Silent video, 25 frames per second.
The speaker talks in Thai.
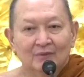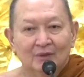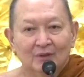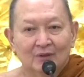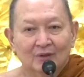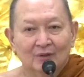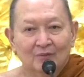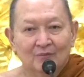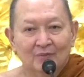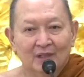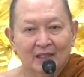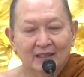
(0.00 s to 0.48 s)
พอ
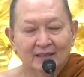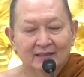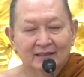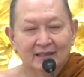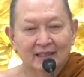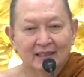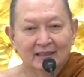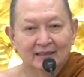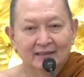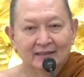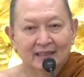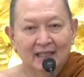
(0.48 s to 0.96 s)
ลมหาย
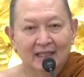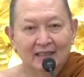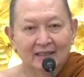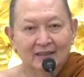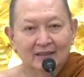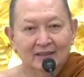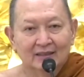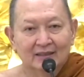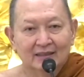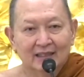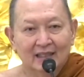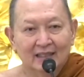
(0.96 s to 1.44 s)
ใจสั้น
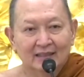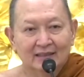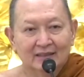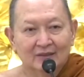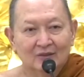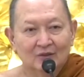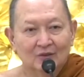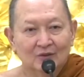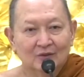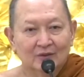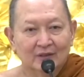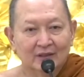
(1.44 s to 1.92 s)
สั้น
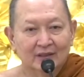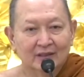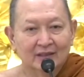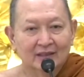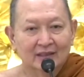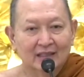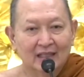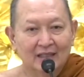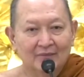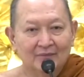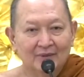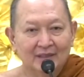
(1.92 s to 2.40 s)
ลงนะ
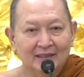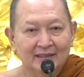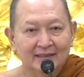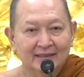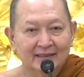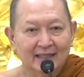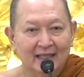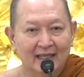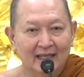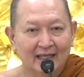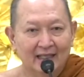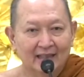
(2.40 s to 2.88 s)
กลายเป็น
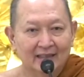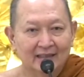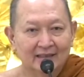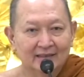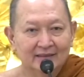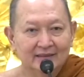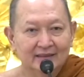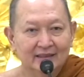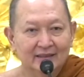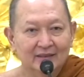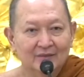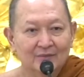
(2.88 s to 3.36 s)
แสง
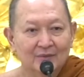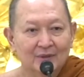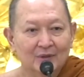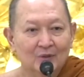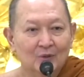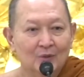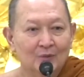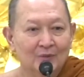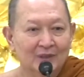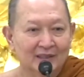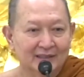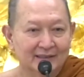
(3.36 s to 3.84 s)
นะจิตจะไป
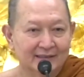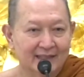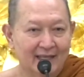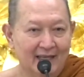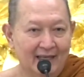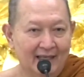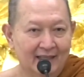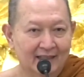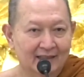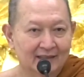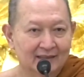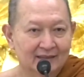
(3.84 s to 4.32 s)
รวมกับแส
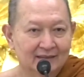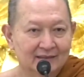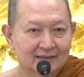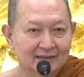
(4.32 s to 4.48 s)
ง